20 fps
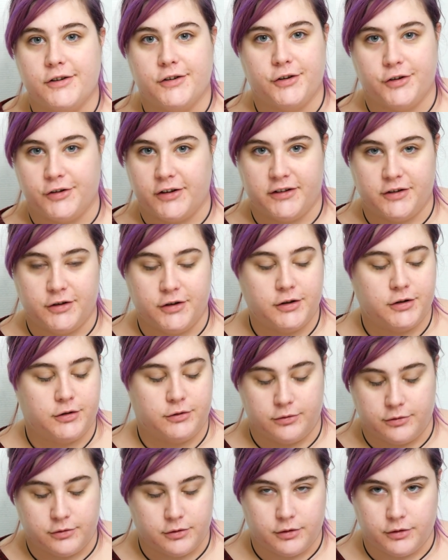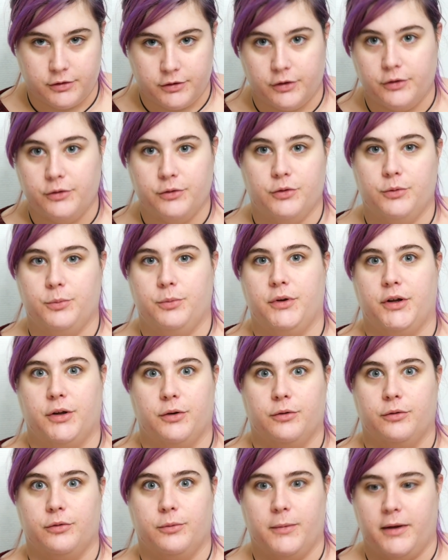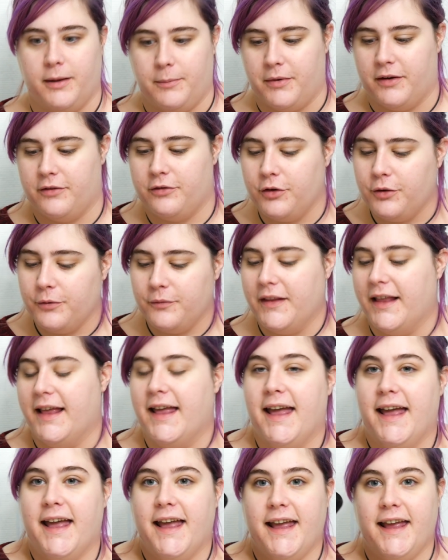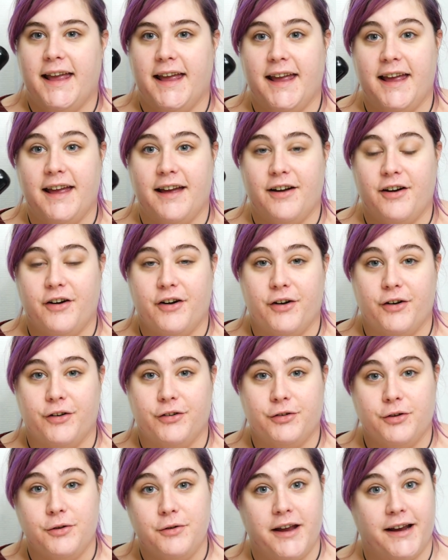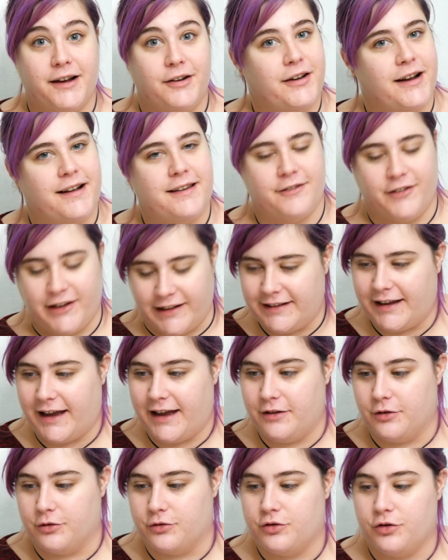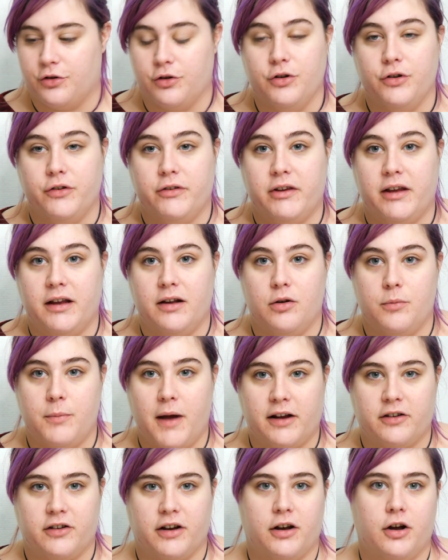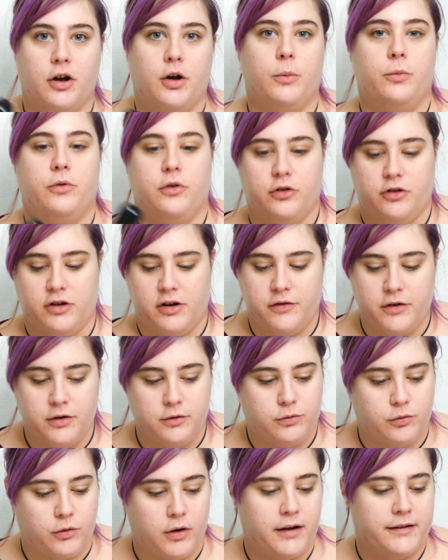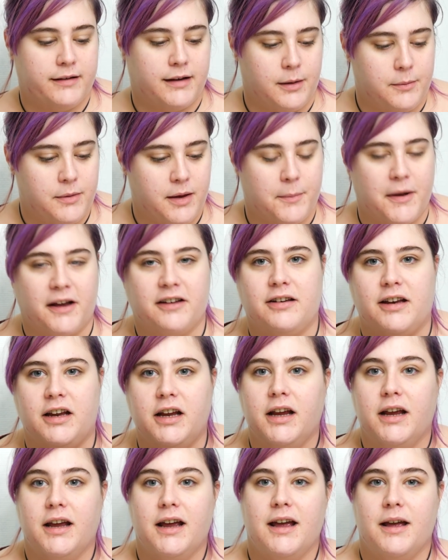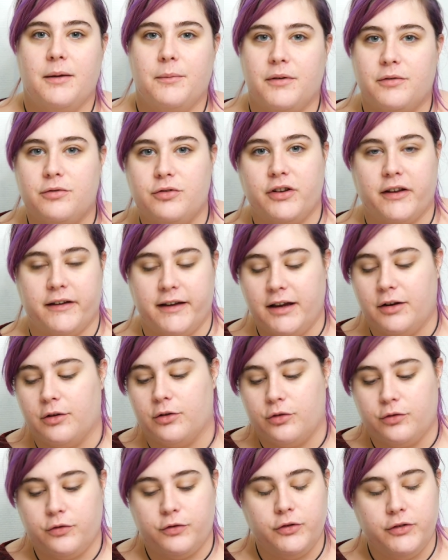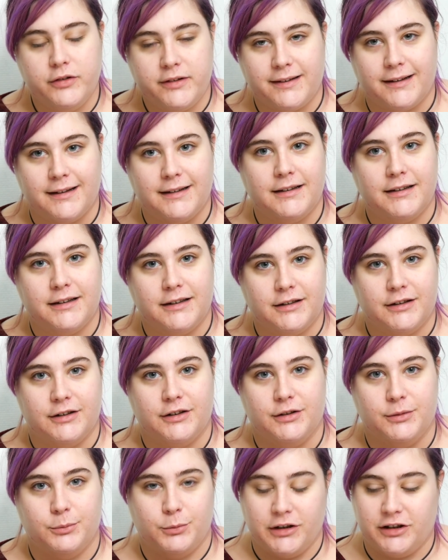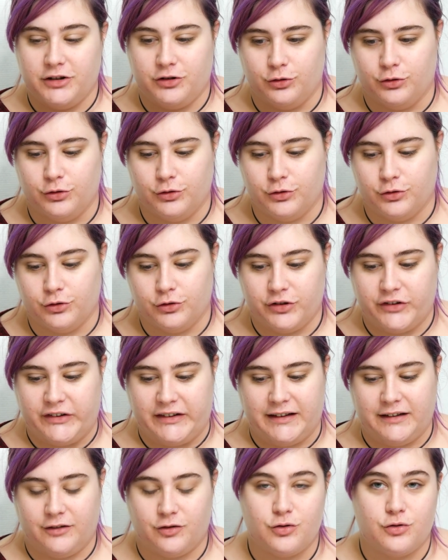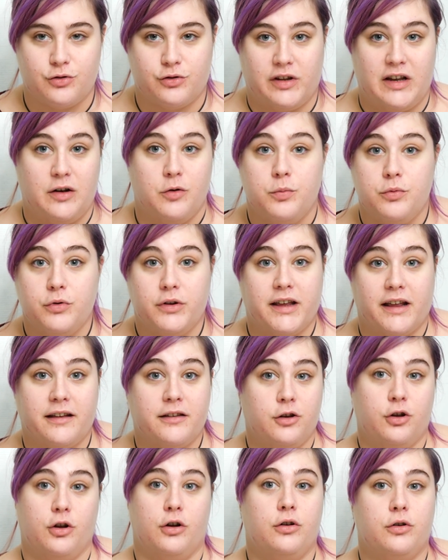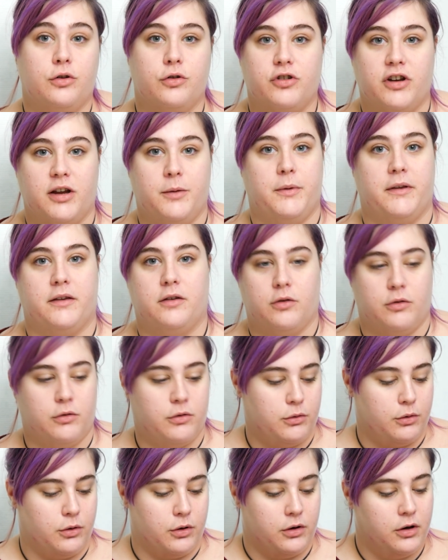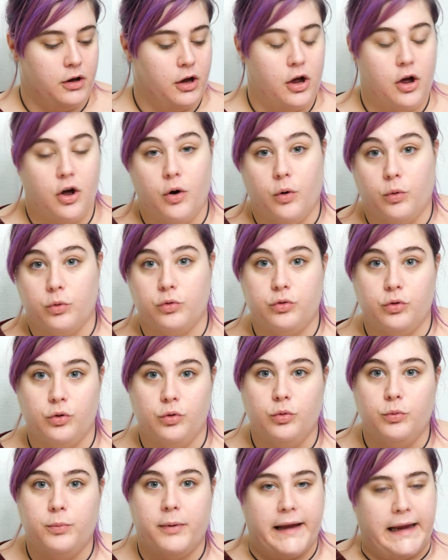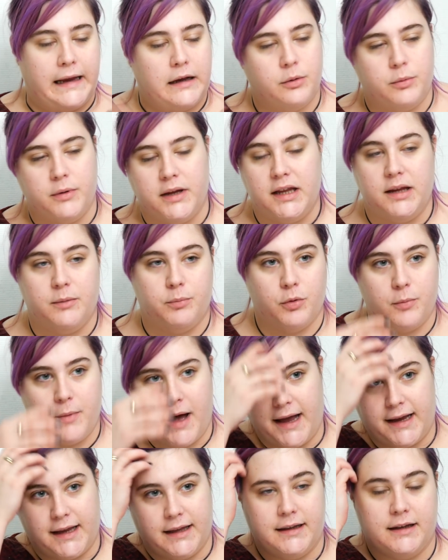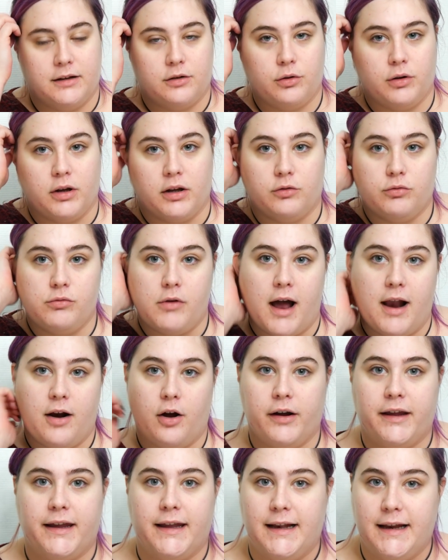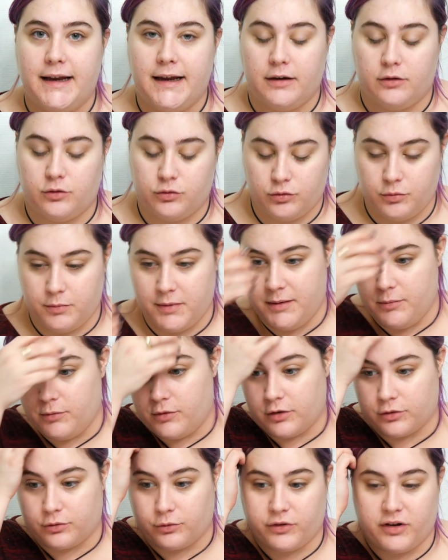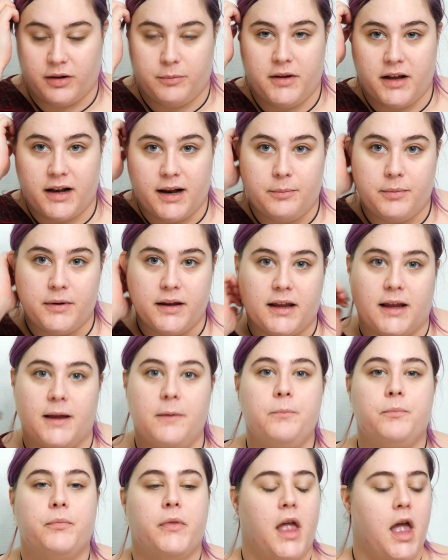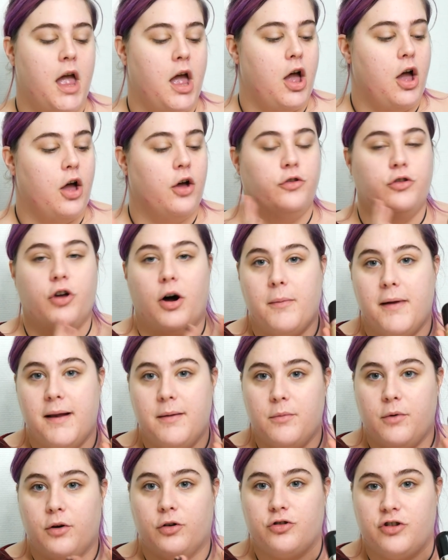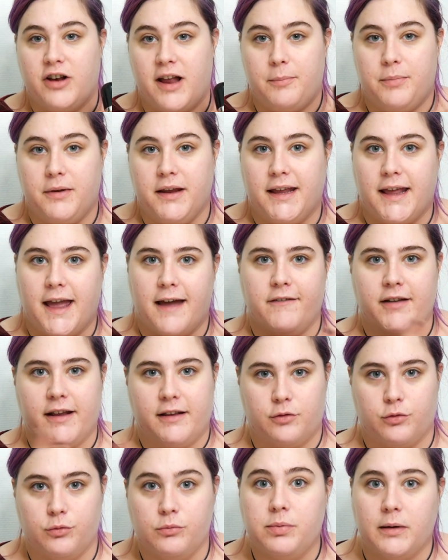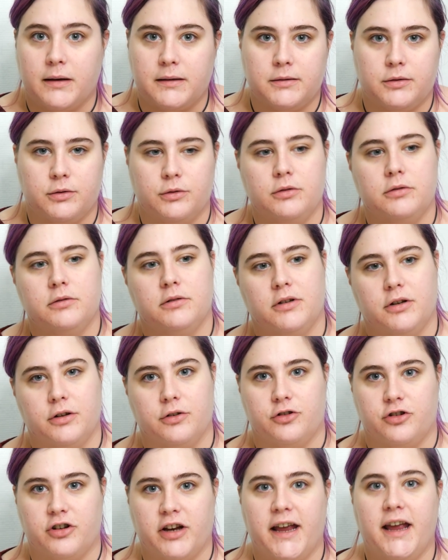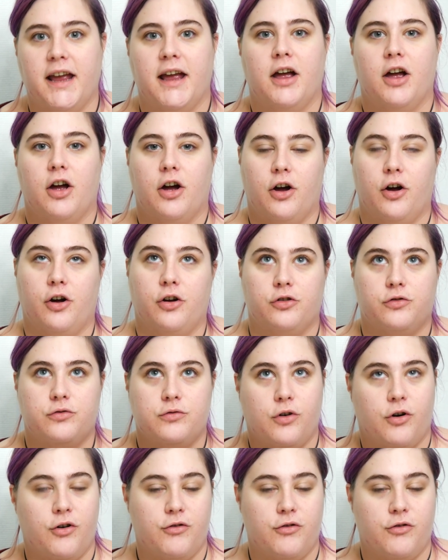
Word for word: que j'adore toujours autant depuis que vous m'avez pas vu. Et euh, celui avec lequel ça va être très dangereux, c'est le Marc Jacobs. Je l'ai fait une fois, ça a bien marché. Mais vous savez que ce fond de teint, euh, moi, je, c'est le plus casse-gueule que j'ai parce que euh, on se loupe avec lui, il peut marquer des trucs et tout, alors qu'il est sublime quand on sait bien l'appliquer. Normalement, je l'applique avec son pinceau que j'ai. je vous